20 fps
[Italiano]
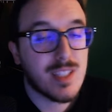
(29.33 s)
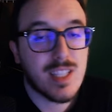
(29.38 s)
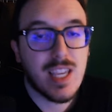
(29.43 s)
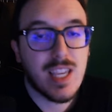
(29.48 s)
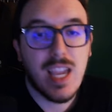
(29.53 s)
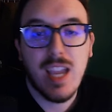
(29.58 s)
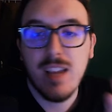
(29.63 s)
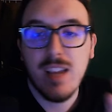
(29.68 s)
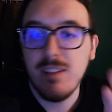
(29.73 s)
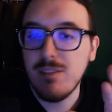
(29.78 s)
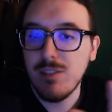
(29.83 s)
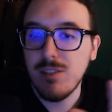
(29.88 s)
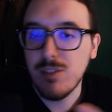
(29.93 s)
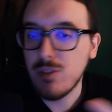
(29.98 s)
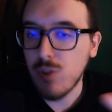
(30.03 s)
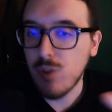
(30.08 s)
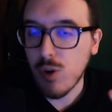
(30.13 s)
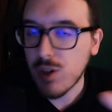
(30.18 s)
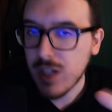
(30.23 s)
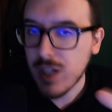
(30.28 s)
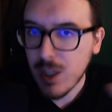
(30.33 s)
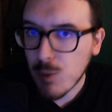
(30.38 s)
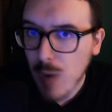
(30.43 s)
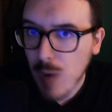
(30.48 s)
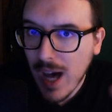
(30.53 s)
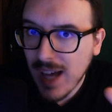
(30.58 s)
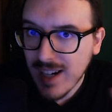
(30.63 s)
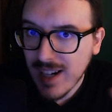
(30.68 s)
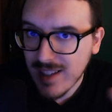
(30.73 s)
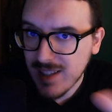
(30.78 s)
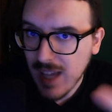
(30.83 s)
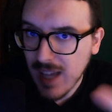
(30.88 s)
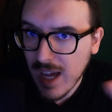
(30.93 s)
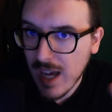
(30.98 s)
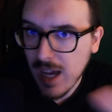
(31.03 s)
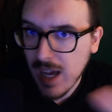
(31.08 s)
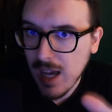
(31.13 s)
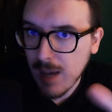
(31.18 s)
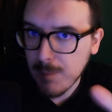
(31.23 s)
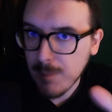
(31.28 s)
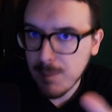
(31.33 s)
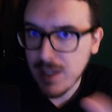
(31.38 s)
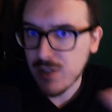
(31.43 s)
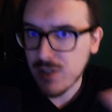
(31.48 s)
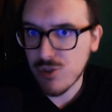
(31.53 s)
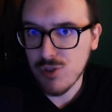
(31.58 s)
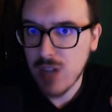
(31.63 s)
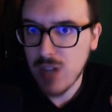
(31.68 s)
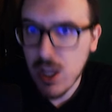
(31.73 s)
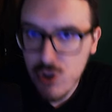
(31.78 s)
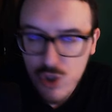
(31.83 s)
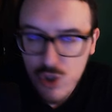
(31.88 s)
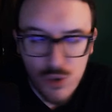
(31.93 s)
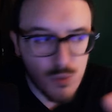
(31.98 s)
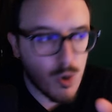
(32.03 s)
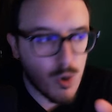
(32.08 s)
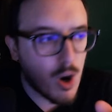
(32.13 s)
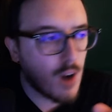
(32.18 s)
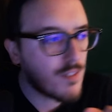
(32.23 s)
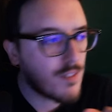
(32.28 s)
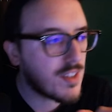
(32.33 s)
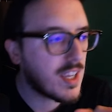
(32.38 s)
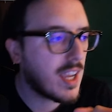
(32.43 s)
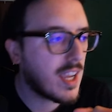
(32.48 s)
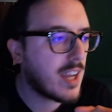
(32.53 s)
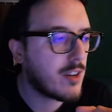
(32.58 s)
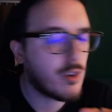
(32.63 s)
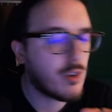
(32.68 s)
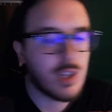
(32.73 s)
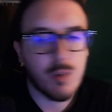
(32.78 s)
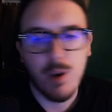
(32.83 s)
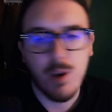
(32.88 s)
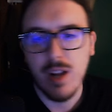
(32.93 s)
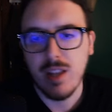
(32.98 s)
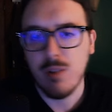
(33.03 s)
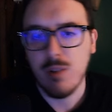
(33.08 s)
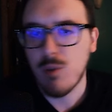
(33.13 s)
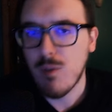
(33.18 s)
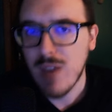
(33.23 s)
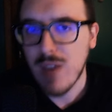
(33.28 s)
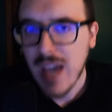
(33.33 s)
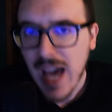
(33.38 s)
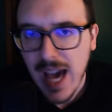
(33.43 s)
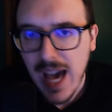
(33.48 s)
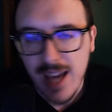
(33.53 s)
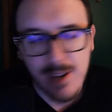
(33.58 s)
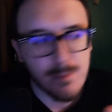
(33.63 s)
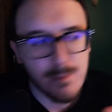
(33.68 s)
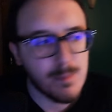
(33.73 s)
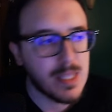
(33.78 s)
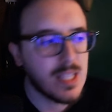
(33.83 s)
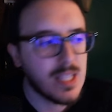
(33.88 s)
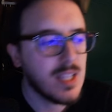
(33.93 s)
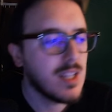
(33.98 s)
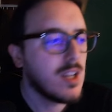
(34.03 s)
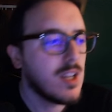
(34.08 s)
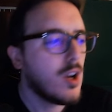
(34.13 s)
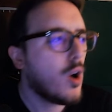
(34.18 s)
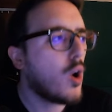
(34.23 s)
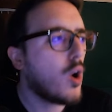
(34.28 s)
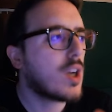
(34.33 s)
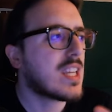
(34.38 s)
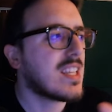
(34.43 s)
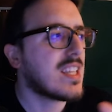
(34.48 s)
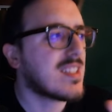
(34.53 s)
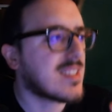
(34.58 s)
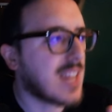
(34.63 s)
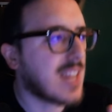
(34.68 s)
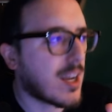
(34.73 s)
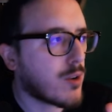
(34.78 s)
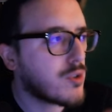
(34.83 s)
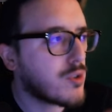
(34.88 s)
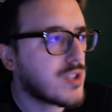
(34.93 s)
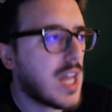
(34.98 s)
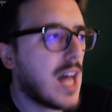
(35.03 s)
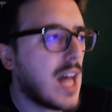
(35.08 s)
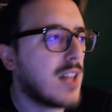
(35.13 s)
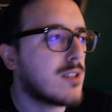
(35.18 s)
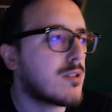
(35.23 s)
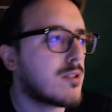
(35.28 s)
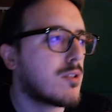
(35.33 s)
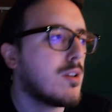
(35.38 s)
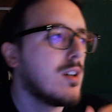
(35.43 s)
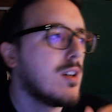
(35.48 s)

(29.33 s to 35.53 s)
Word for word: che non riguarda personaggi nuovi, eh, non riguarda nuove armi o chissà cos'altro,